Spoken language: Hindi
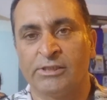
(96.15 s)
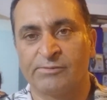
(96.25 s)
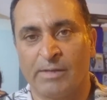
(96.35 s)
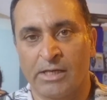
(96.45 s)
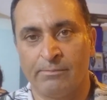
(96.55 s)

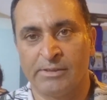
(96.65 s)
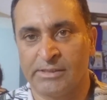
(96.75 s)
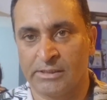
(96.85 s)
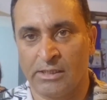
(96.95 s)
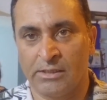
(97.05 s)
इस बारे
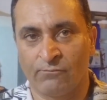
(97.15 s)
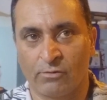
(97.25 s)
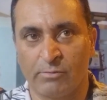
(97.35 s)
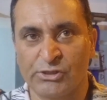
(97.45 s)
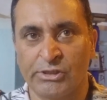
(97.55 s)
में ज़्यादा
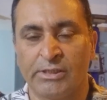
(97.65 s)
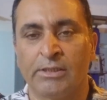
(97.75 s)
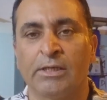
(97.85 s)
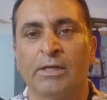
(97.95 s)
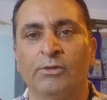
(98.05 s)
इंफॉर्मेशन
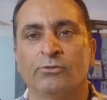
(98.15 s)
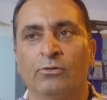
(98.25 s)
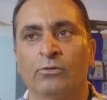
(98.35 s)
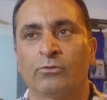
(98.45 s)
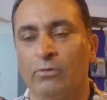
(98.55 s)
नहीं है
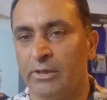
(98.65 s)
जो